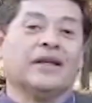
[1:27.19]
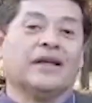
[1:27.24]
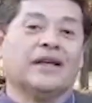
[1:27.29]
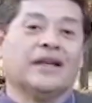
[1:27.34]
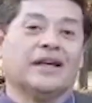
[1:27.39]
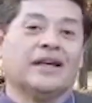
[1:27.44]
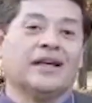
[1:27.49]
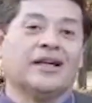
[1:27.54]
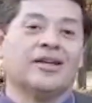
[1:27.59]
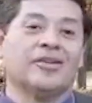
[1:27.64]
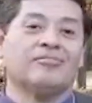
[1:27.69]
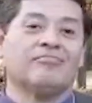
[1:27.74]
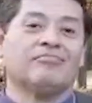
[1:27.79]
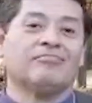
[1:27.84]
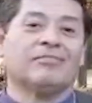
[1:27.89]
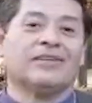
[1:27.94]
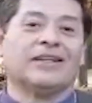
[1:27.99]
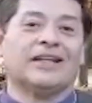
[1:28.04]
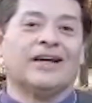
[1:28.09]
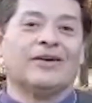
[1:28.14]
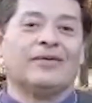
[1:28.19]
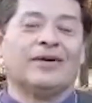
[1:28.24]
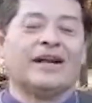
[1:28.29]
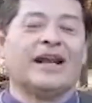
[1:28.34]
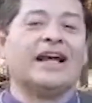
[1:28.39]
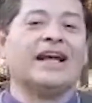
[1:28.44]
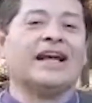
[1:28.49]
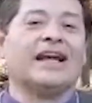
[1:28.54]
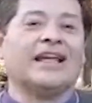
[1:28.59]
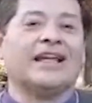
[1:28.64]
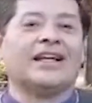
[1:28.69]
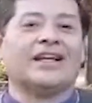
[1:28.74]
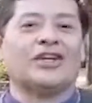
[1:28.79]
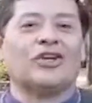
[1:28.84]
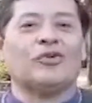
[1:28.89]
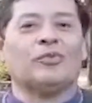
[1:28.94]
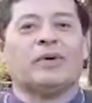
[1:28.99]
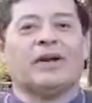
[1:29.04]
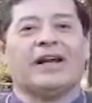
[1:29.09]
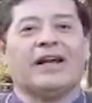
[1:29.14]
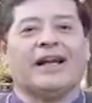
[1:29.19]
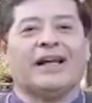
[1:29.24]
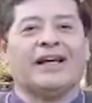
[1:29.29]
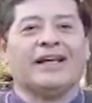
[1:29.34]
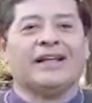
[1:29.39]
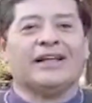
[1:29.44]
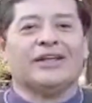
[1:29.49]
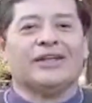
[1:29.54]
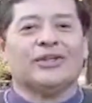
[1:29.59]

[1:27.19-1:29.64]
eh, en las barrancas del río Paraná,